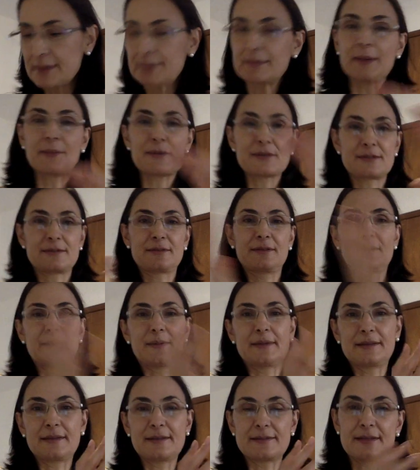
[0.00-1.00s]
Vamos
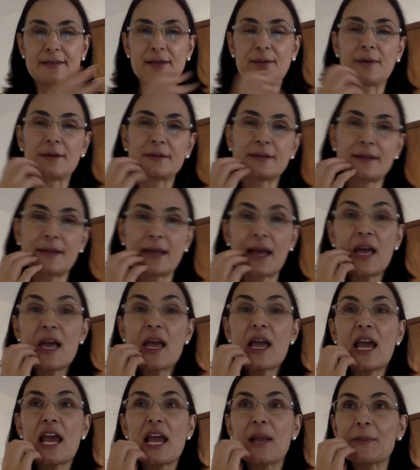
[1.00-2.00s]
nuevamente a esta cuarta idea.
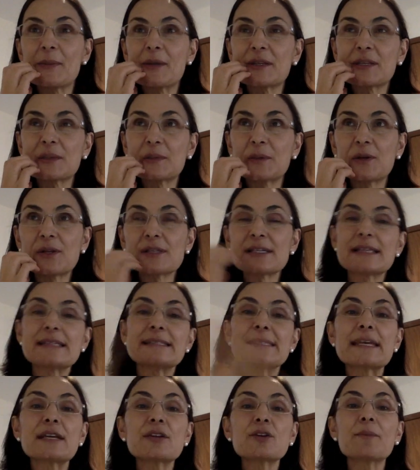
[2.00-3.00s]
El matrimonio es el
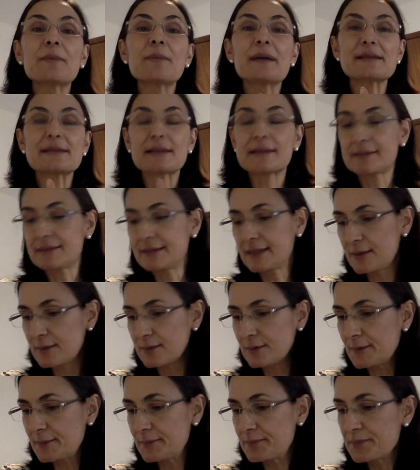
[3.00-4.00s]
signo más
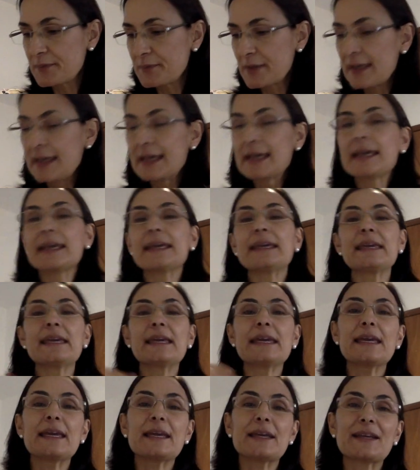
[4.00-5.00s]
antiguo
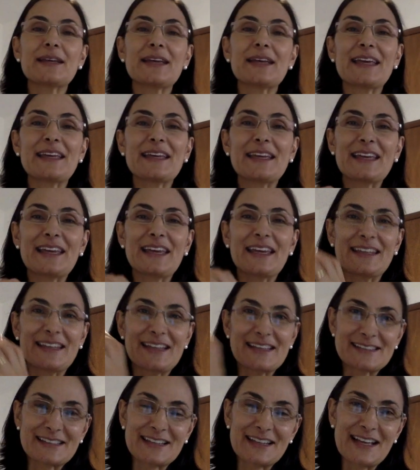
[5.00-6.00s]
y
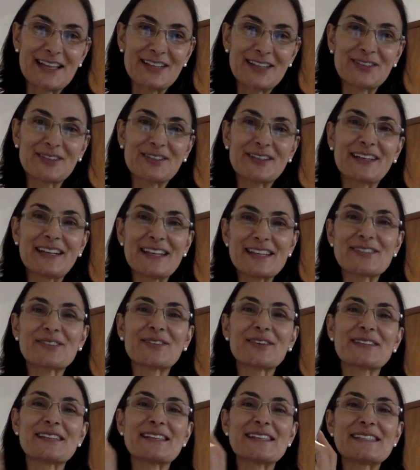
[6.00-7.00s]
en este lado
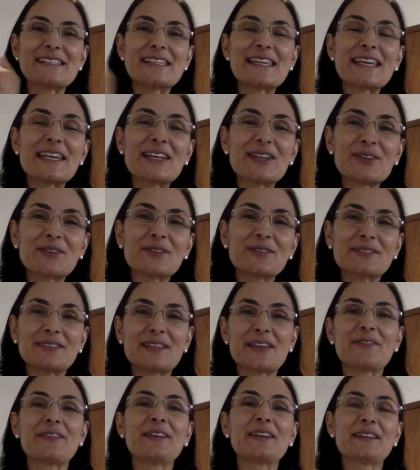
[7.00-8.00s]
Cristo es el signo
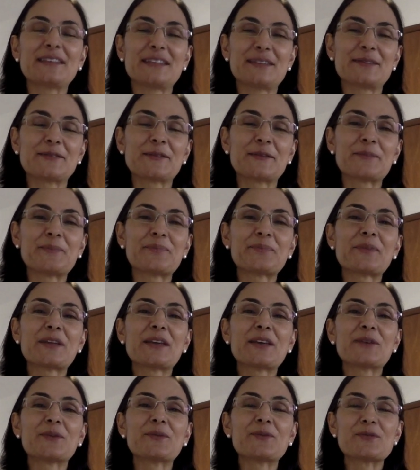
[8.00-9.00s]
definitivo.
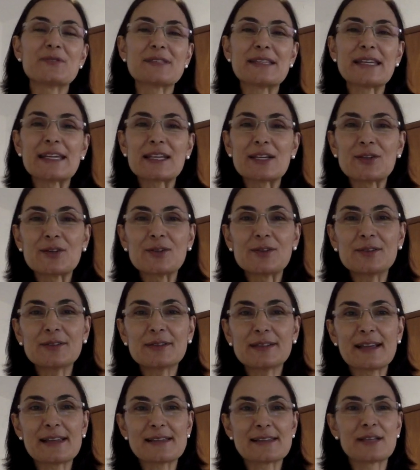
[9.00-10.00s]
Un
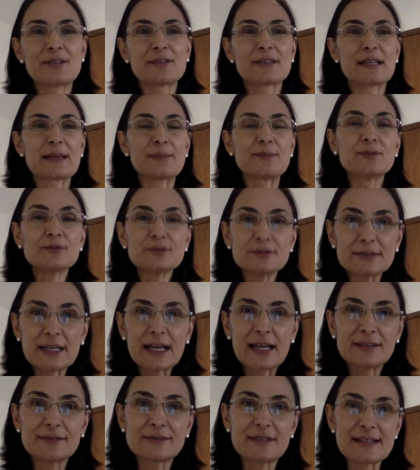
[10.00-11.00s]
signo es algo que
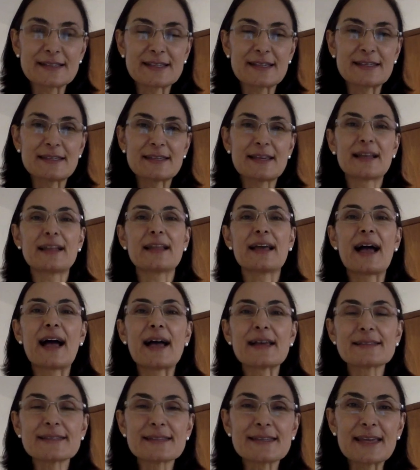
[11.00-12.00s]
apunta, una señal
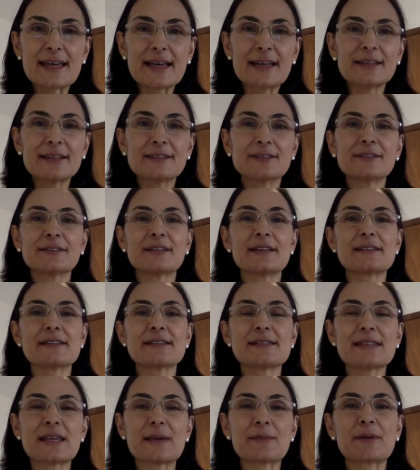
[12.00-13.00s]
hacia,
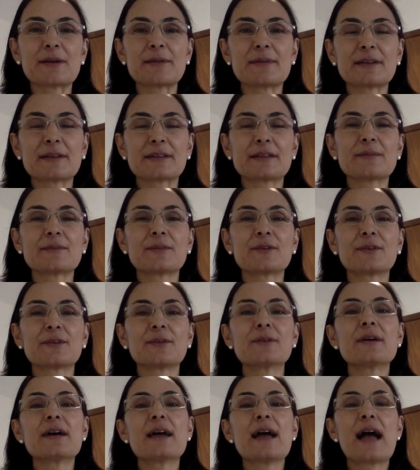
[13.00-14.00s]
desde siempre el
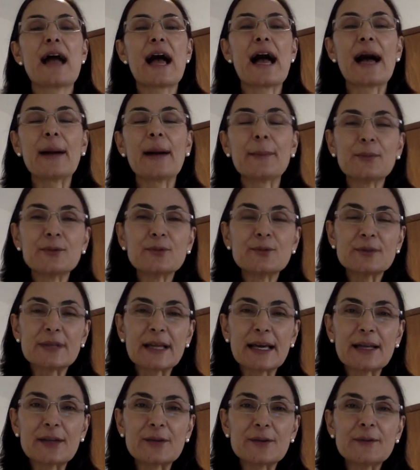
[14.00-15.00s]
matrimonio ha
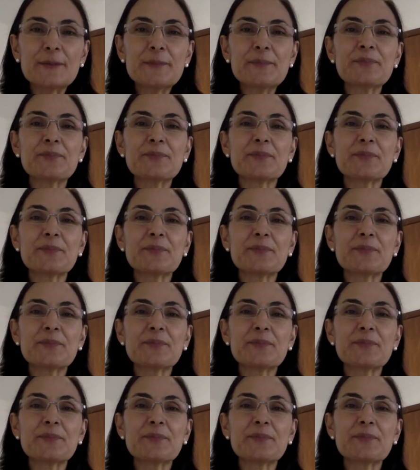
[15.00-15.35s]
apuntado